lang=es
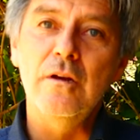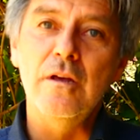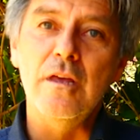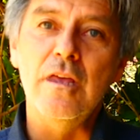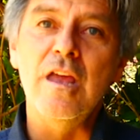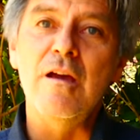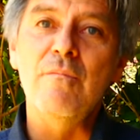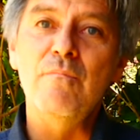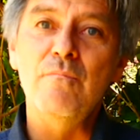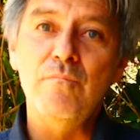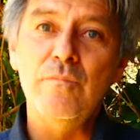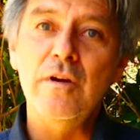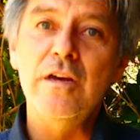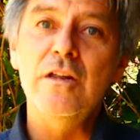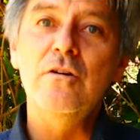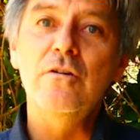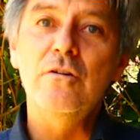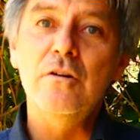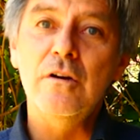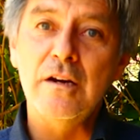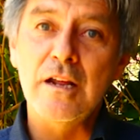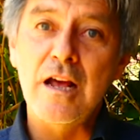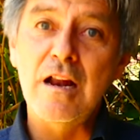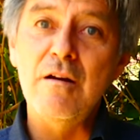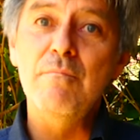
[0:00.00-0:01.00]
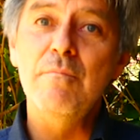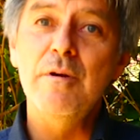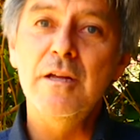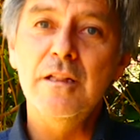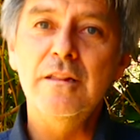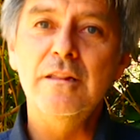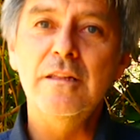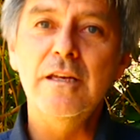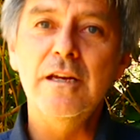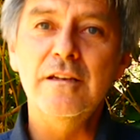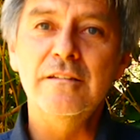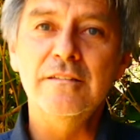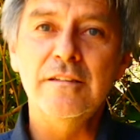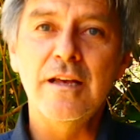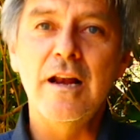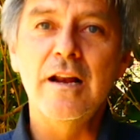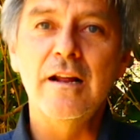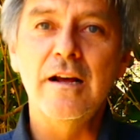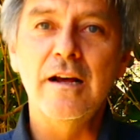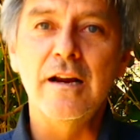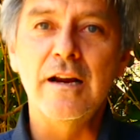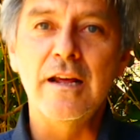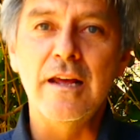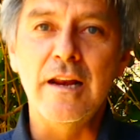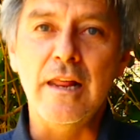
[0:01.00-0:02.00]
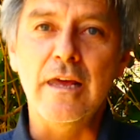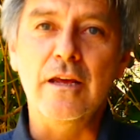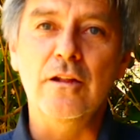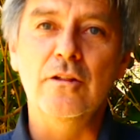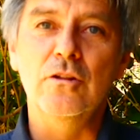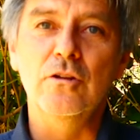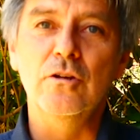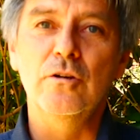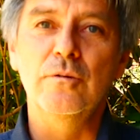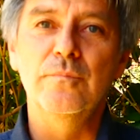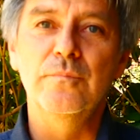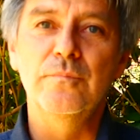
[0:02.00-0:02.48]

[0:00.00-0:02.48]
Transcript: y espero realmente que salga reelecto.